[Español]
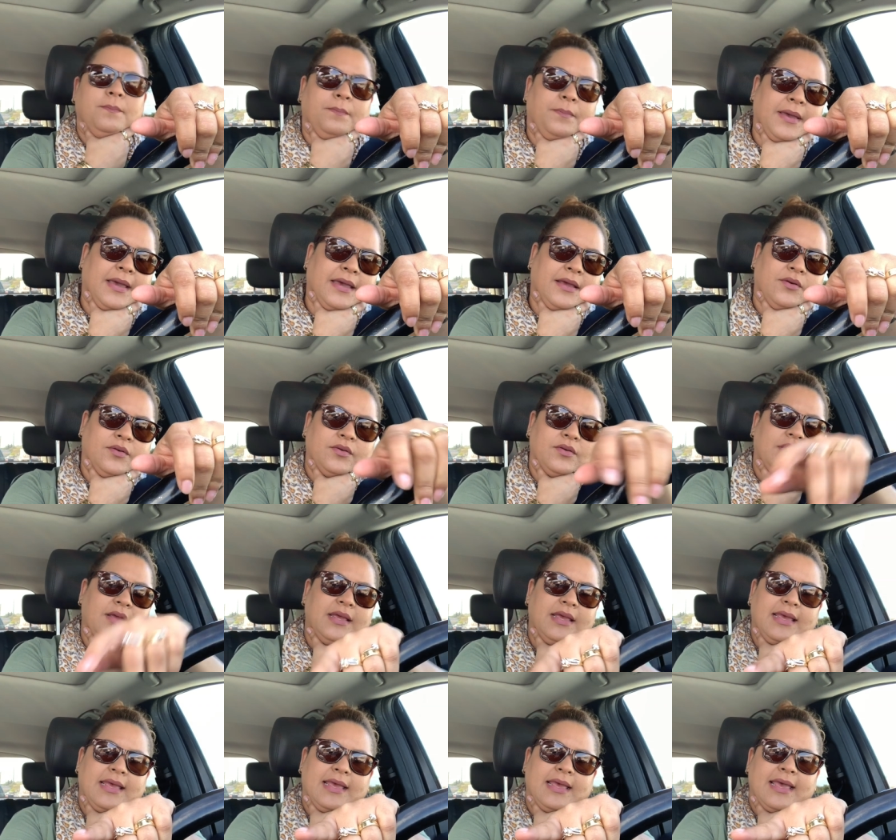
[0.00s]
Pero
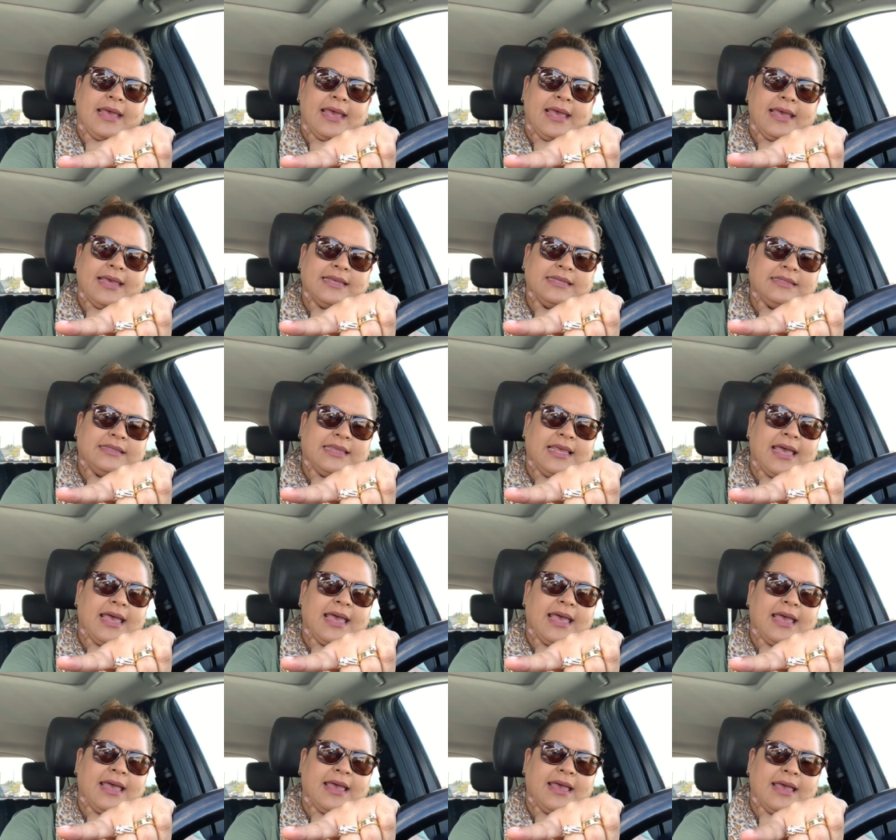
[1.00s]

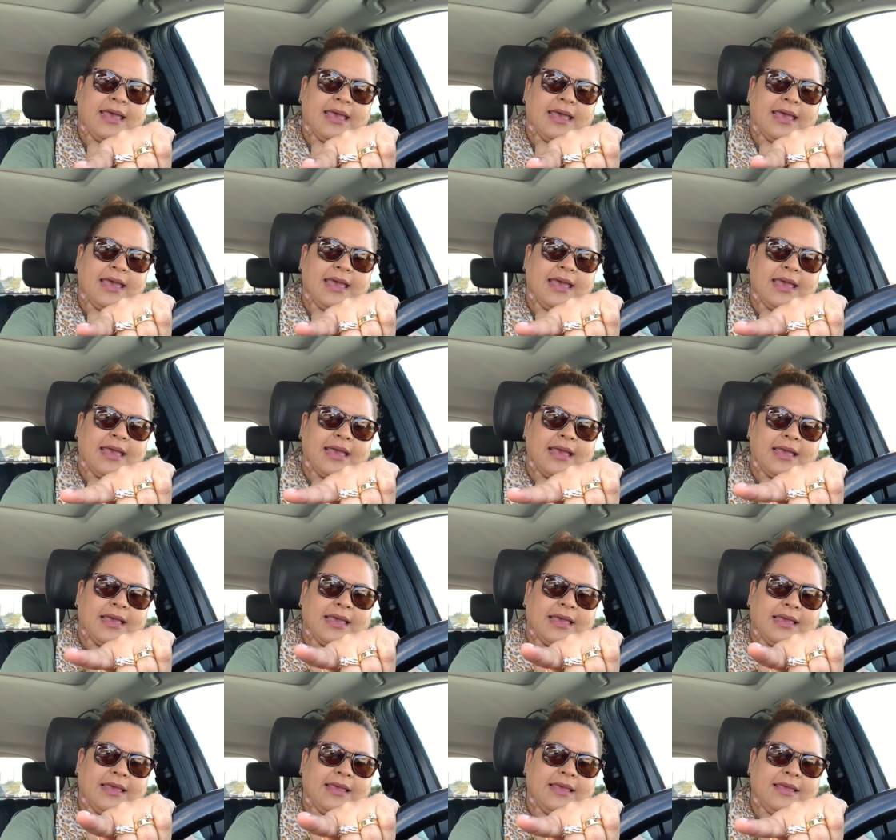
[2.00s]
este eh,
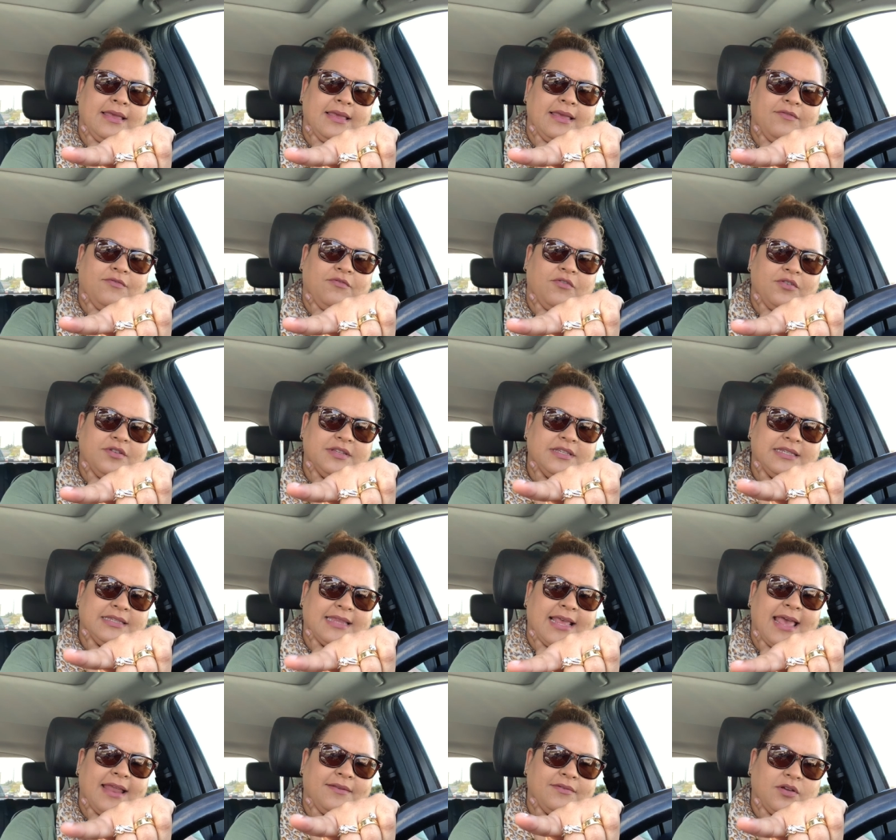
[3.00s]
phone
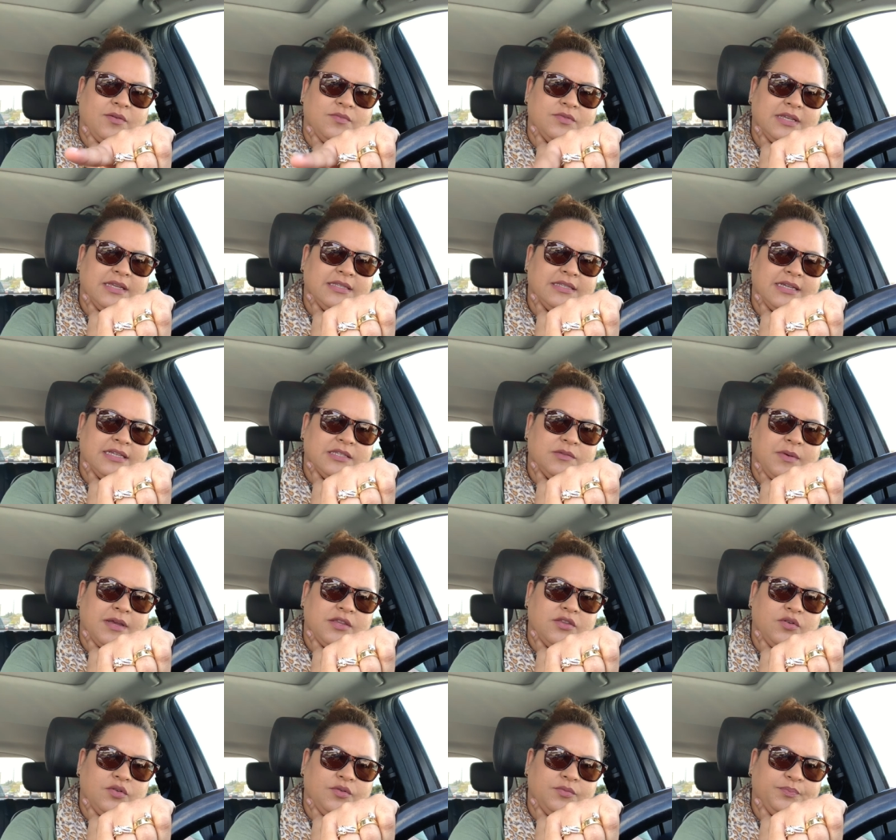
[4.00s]
stand, como se dice en
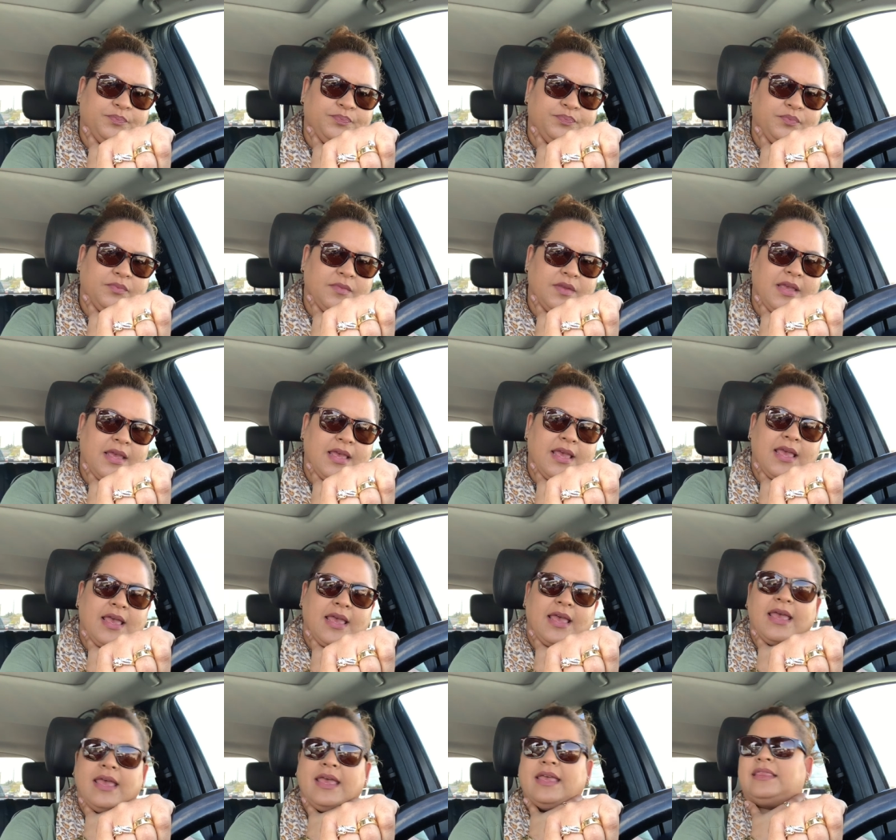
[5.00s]
español,
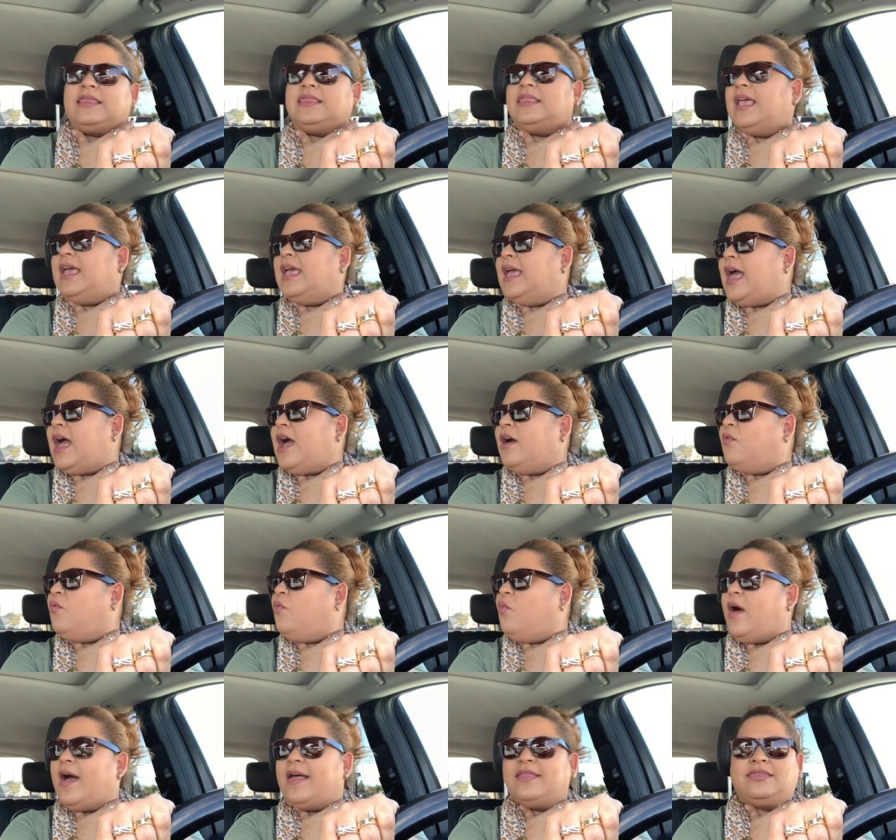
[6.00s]
este
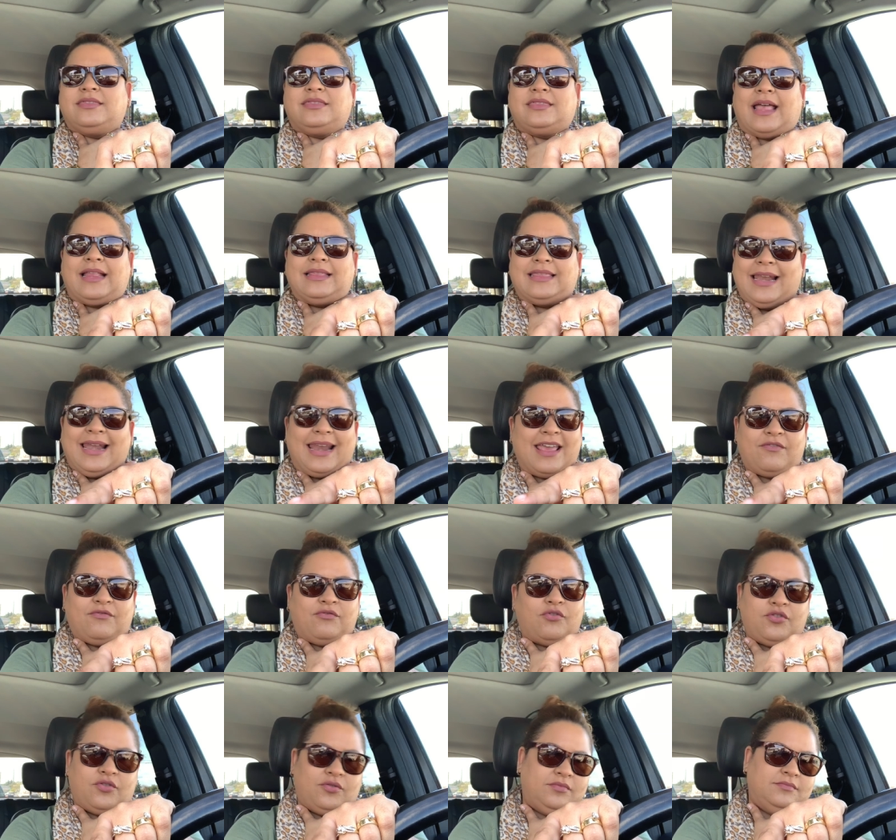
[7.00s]
aguanta
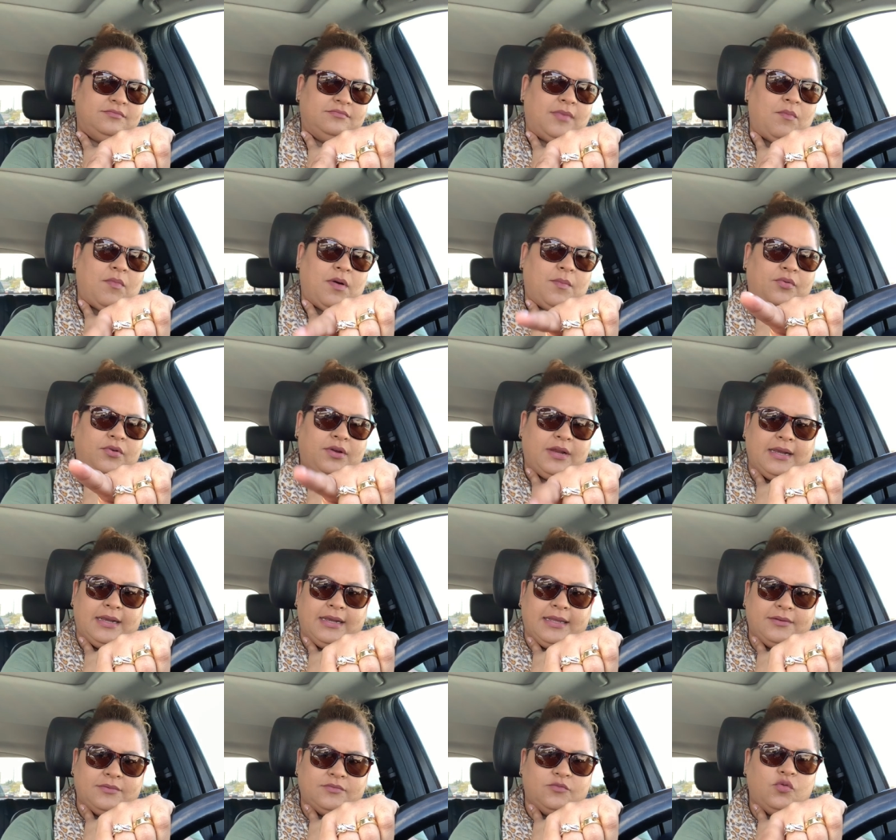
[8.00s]
teléfono, vamos a
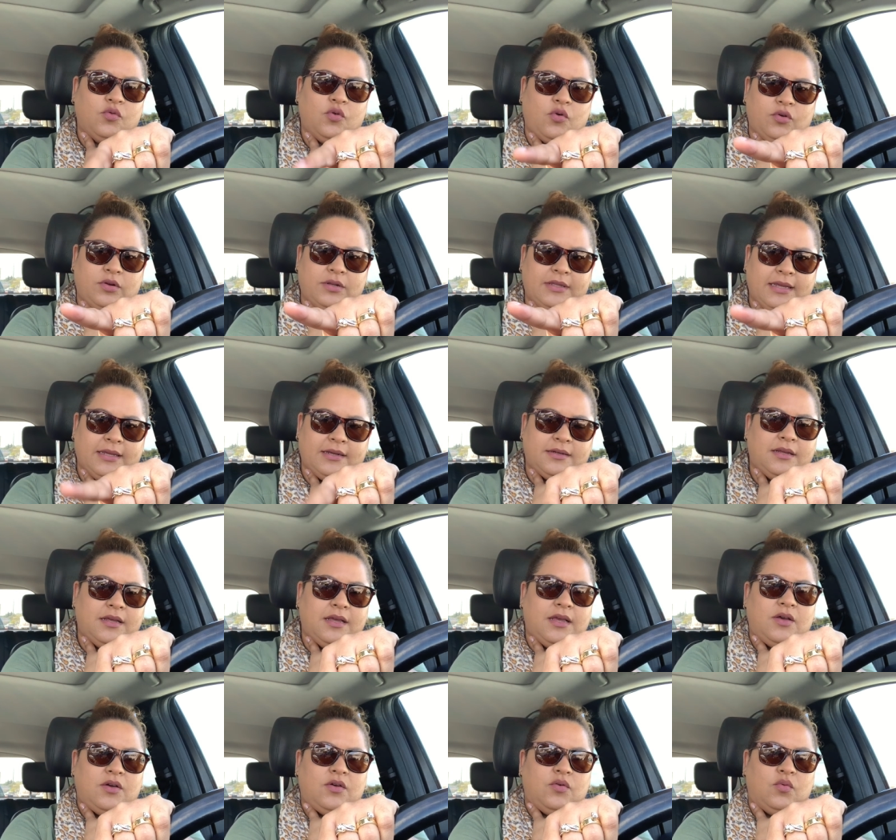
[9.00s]
ponerle un holder,
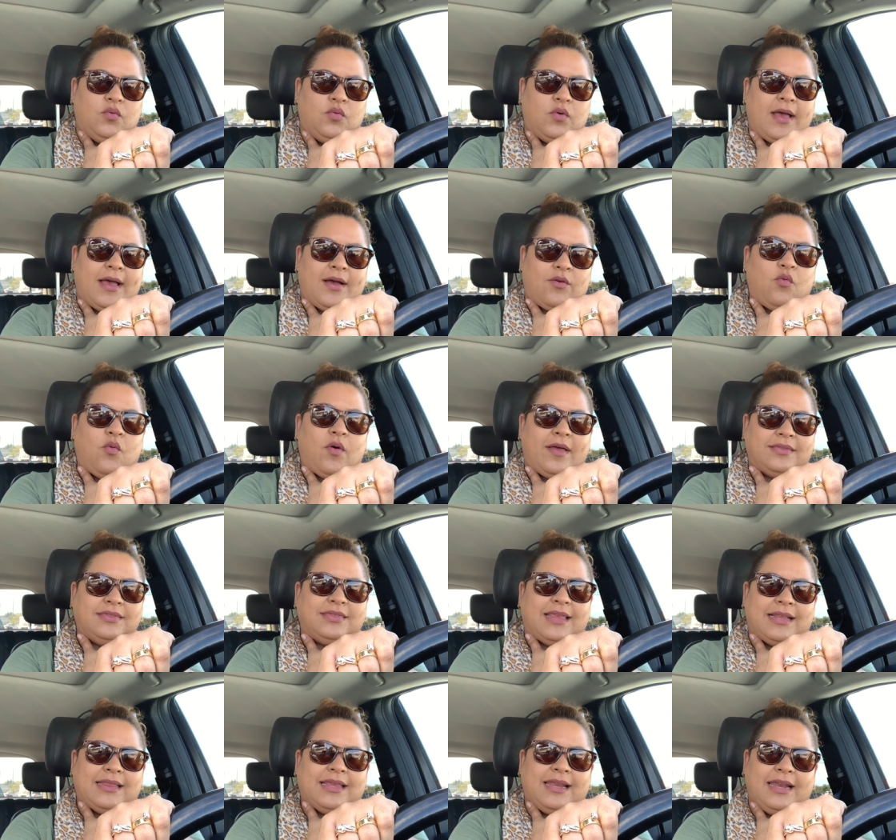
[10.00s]
un
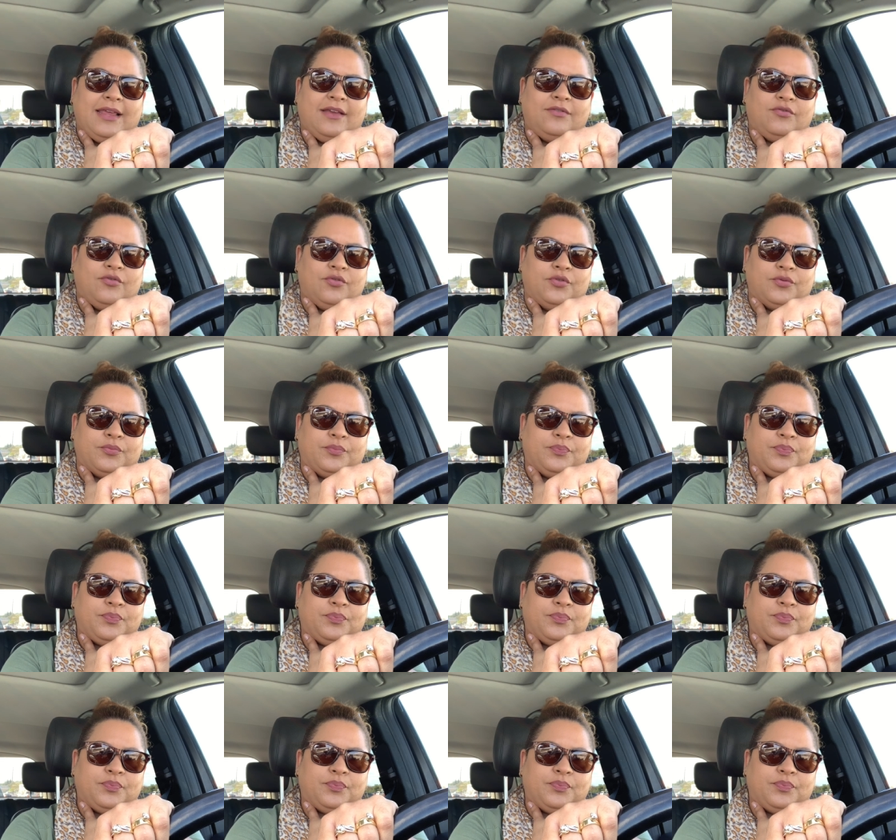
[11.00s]
aguanta teléfono.